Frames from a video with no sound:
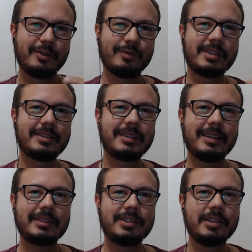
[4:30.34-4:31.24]
você está
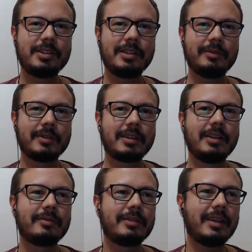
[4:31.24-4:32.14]
dirigindo aqui,
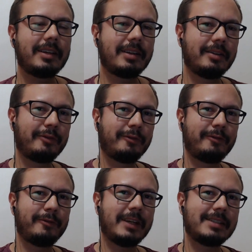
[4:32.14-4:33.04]
não tem aquela
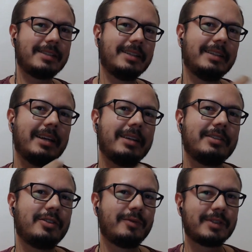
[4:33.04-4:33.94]
facilidade
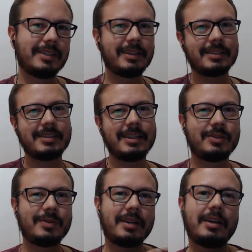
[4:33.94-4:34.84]
de você ter
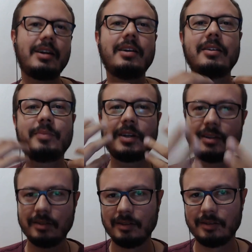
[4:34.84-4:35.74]
acesso à carga
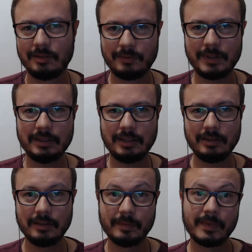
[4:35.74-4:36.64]
para
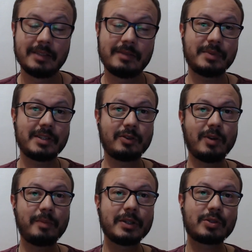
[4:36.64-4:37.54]
vender. Você vai precisar de
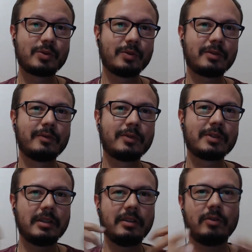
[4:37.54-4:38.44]
uma pessoa com
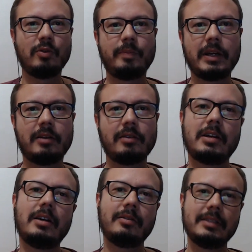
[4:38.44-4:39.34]
você ou parar o
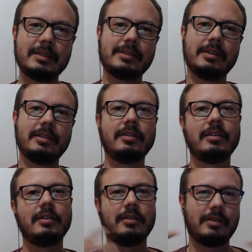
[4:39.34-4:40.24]
carro, descer,
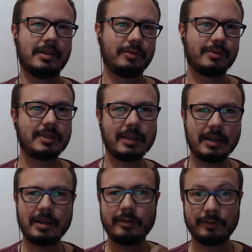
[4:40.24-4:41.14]

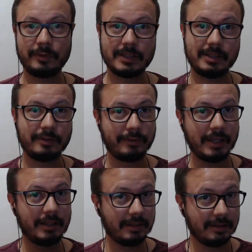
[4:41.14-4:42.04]
anunciar, fazer a
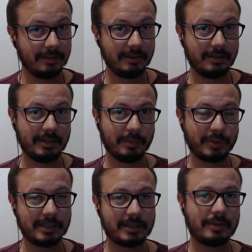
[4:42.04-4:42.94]
venda e depois
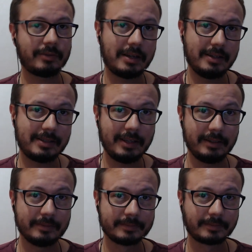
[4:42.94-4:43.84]
entrar no carro e sair.